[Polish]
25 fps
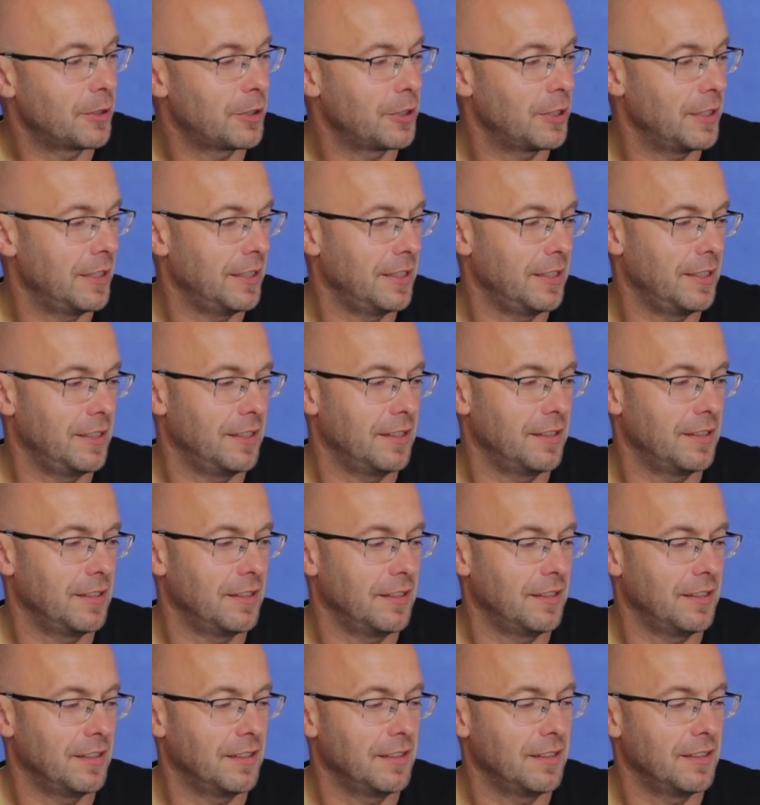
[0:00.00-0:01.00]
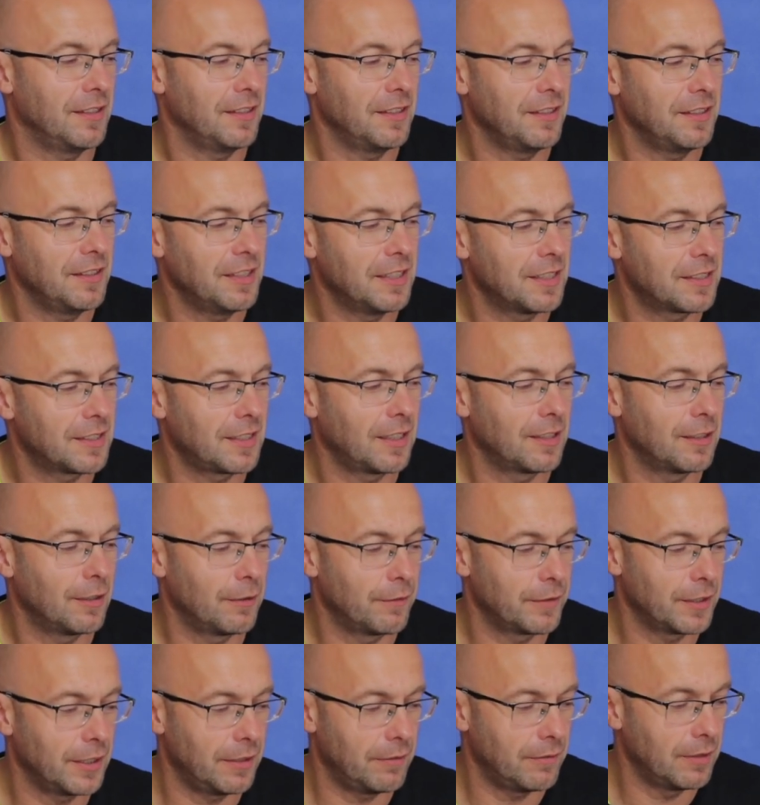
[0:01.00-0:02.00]
się i nie
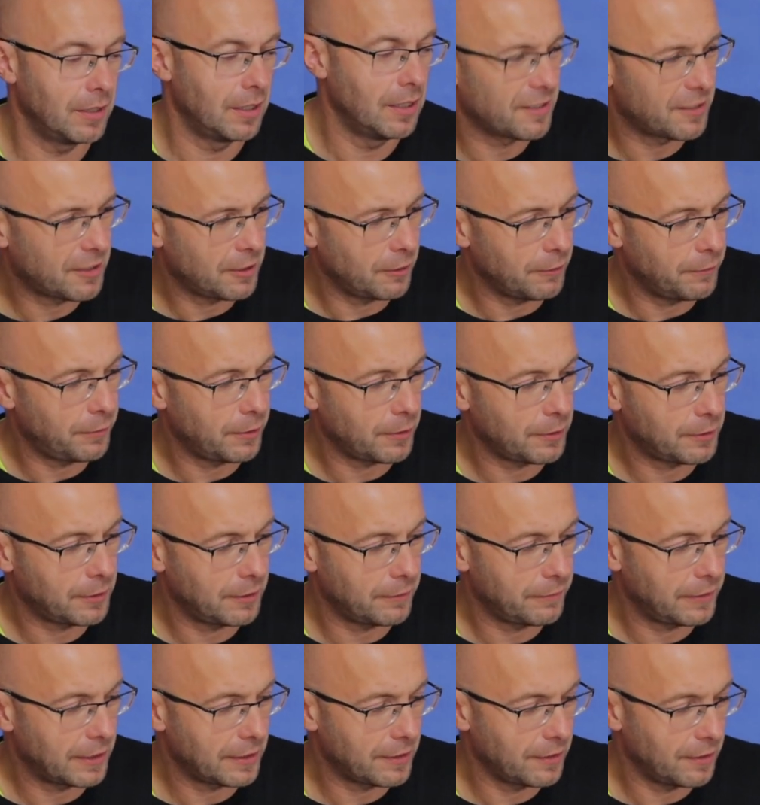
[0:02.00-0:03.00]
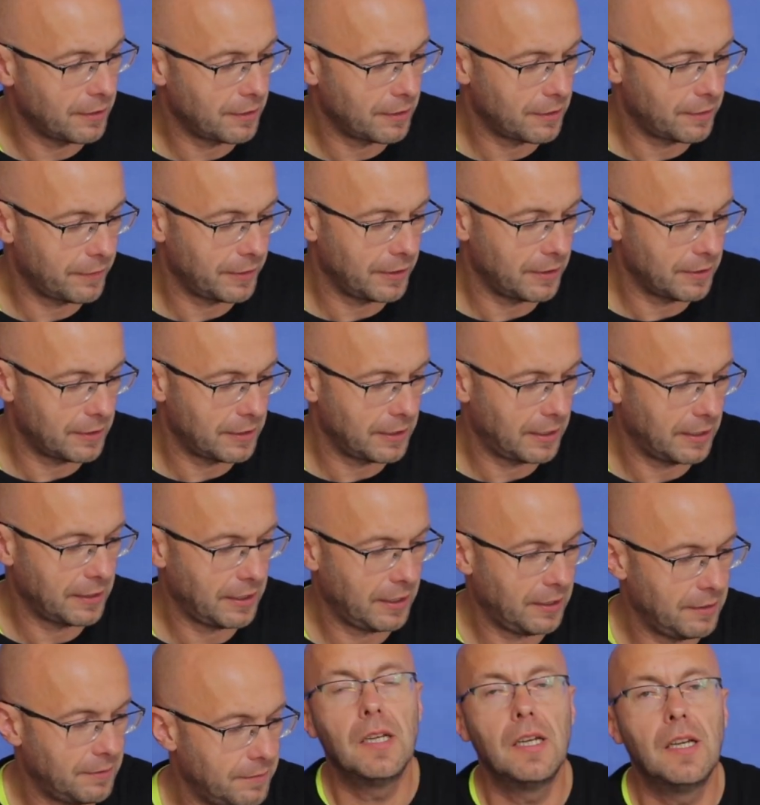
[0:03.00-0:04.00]
stanowią komfortowego
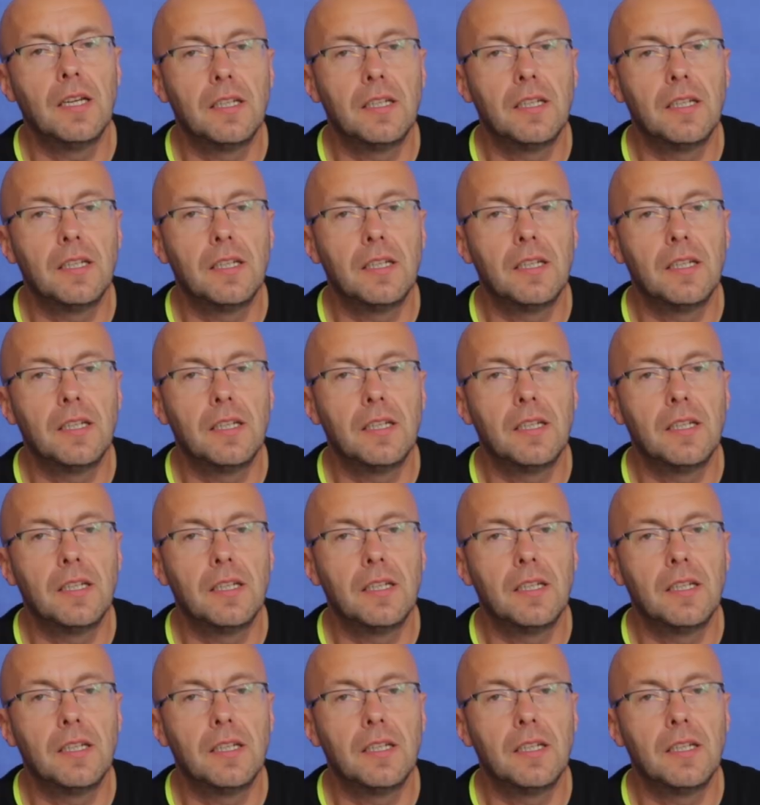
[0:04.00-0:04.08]
rozwiązania.